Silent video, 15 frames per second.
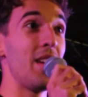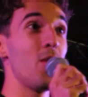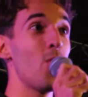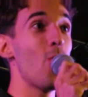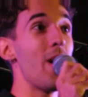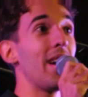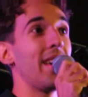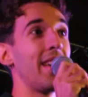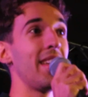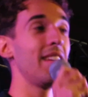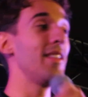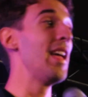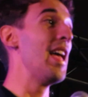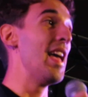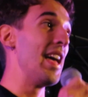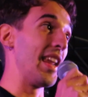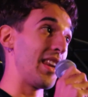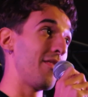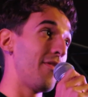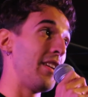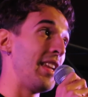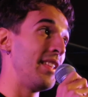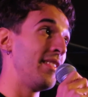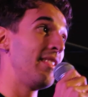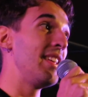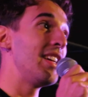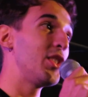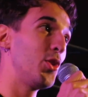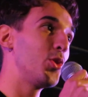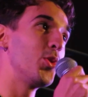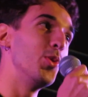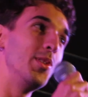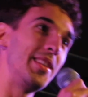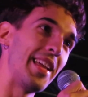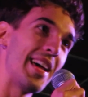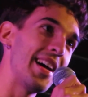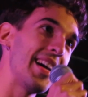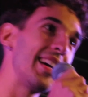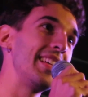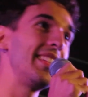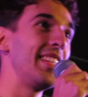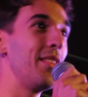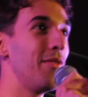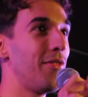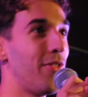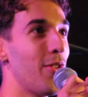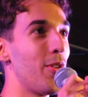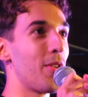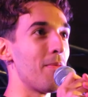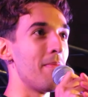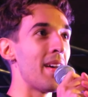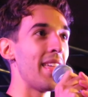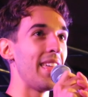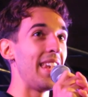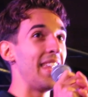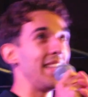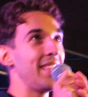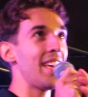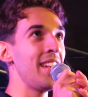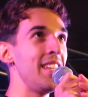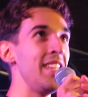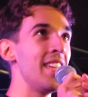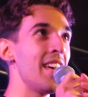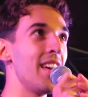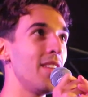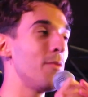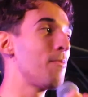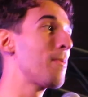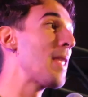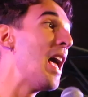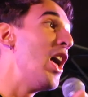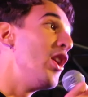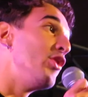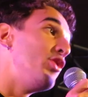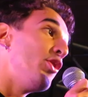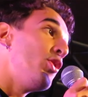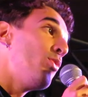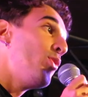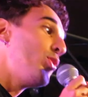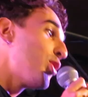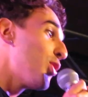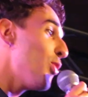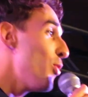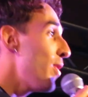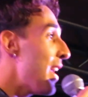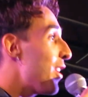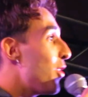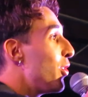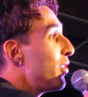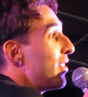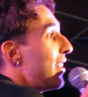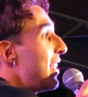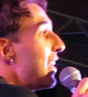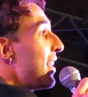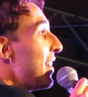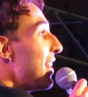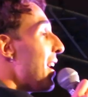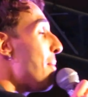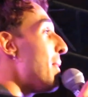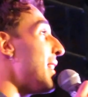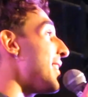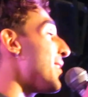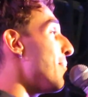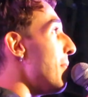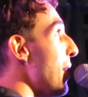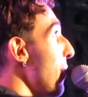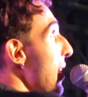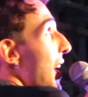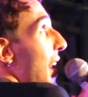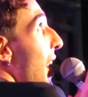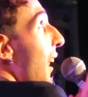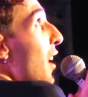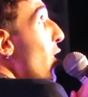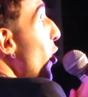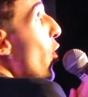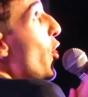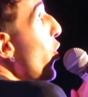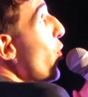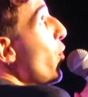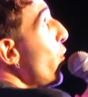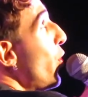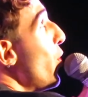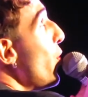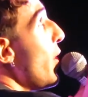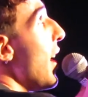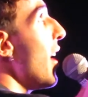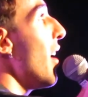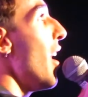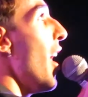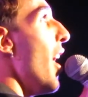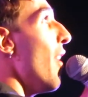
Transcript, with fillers: lenguaje referente a sus ultrajes en forma de letanía. Yo no busco una contienda, más me vi en la coyuntura